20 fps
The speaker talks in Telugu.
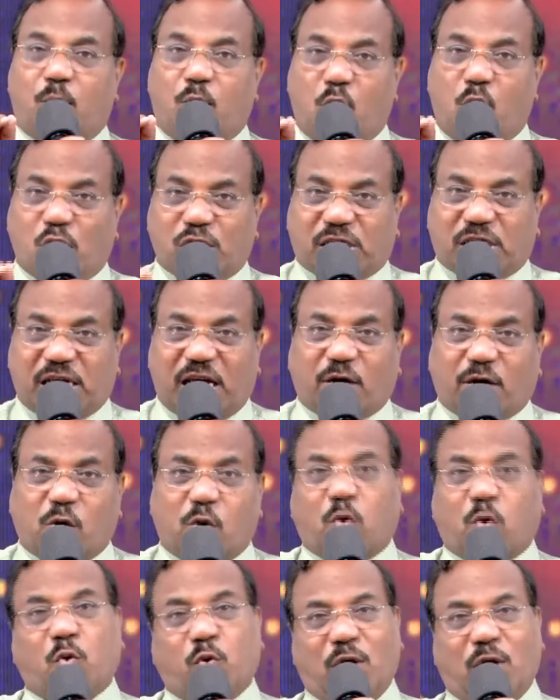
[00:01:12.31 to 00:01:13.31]
మోషేకు
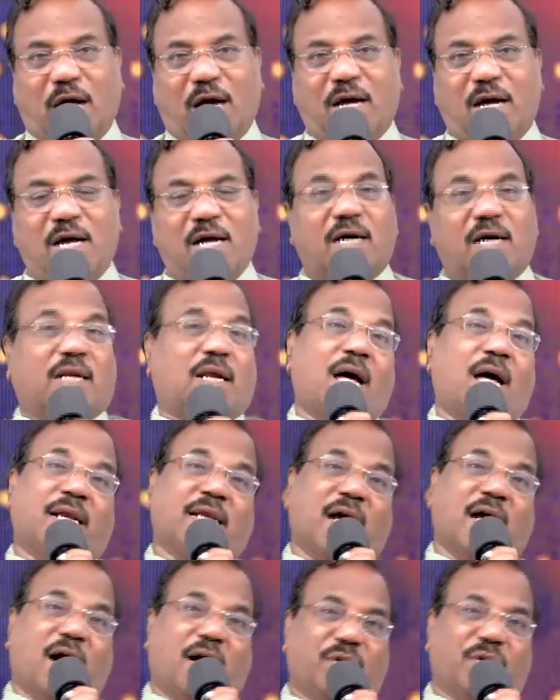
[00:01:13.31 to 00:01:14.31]
కూడా
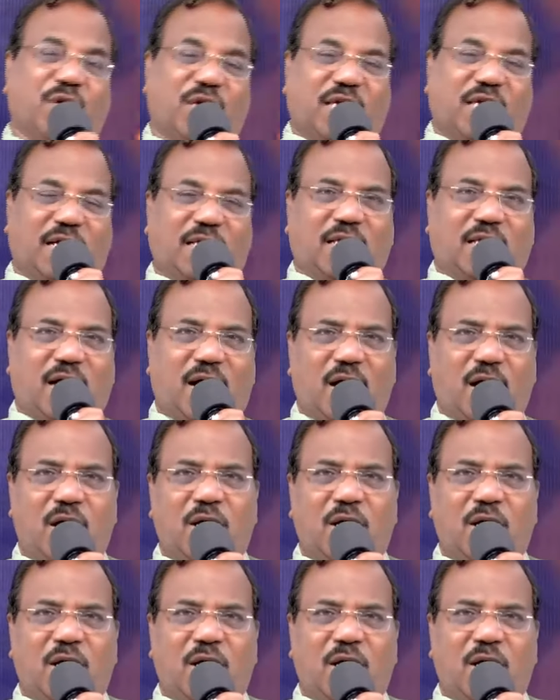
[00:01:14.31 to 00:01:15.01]
రాని ఆధిక్యత